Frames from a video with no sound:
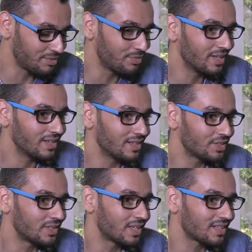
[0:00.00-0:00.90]
تكلمنا
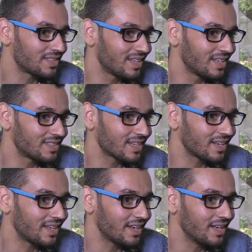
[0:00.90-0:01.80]
ذكرتي
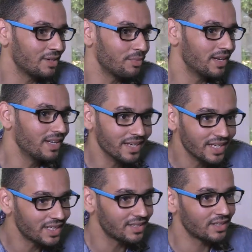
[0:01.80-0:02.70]
التقرير المالي
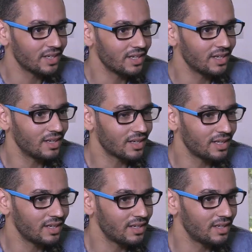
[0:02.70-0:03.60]
يعني
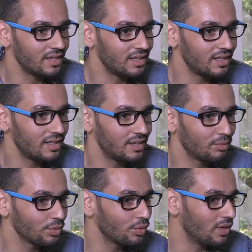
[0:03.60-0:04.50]
كاين آه،
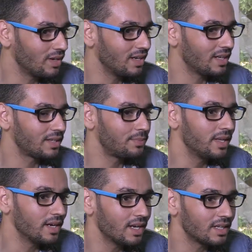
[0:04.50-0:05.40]
موضوع
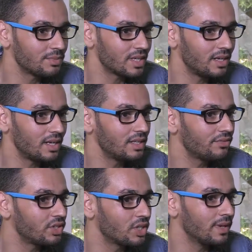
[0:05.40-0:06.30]
كبير على هذه المساله هذه
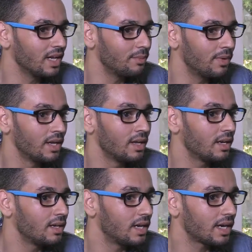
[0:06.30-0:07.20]
في الجامع العام
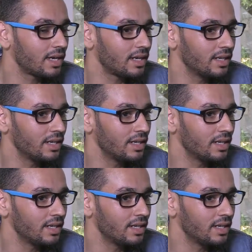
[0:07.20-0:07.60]
الاخير